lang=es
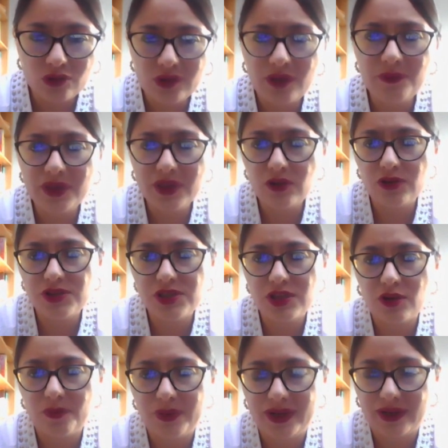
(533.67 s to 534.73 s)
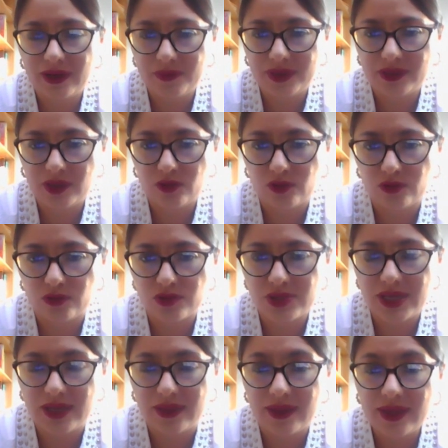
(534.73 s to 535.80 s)
yo también coincido plenamente con
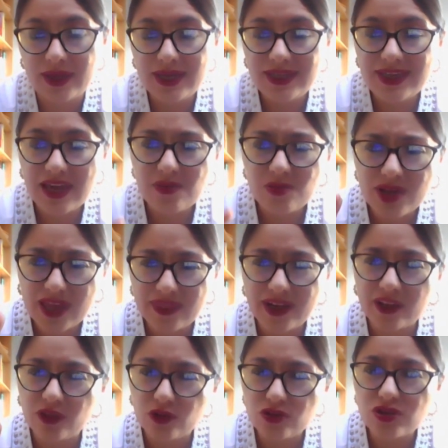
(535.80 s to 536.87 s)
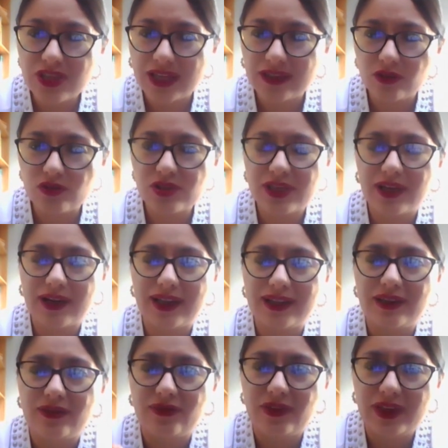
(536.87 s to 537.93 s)
usted. Y ahí voy a dar dos datos que
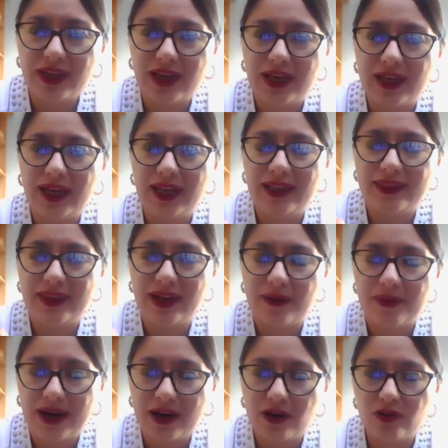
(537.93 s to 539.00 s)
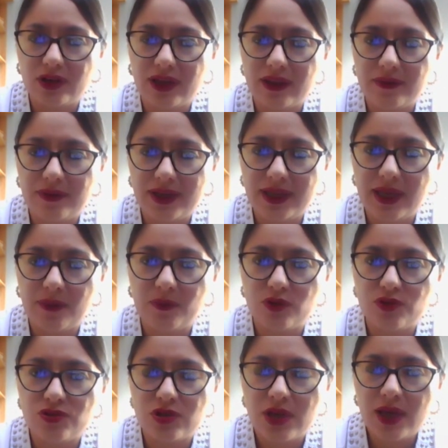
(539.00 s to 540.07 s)
ratifican el trabajo que
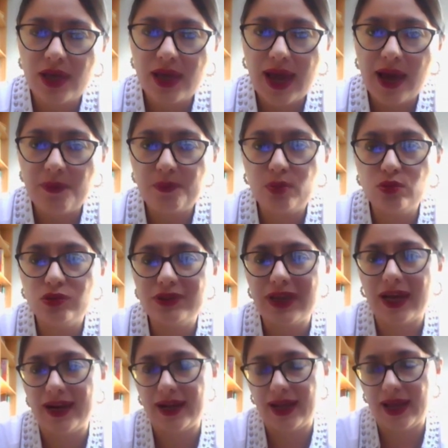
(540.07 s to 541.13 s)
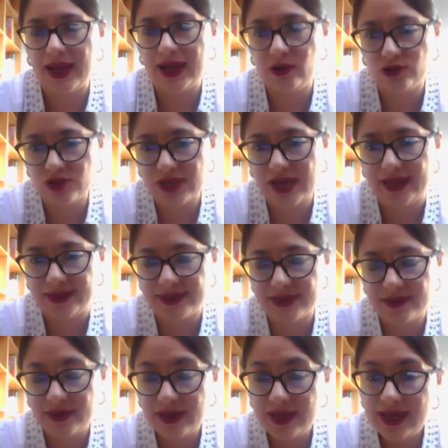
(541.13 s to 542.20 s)
deberíamos apuntar a los
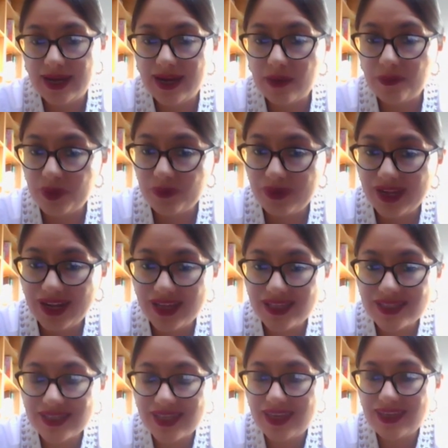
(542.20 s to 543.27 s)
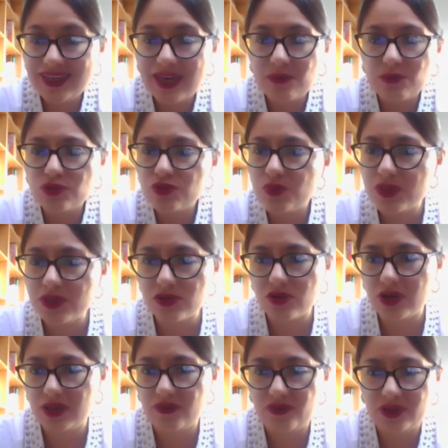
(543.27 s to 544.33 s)
GATS. La primera es que ya hemos visto
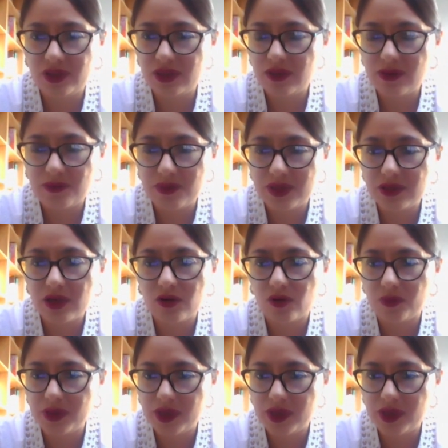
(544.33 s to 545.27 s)
que definitivamente el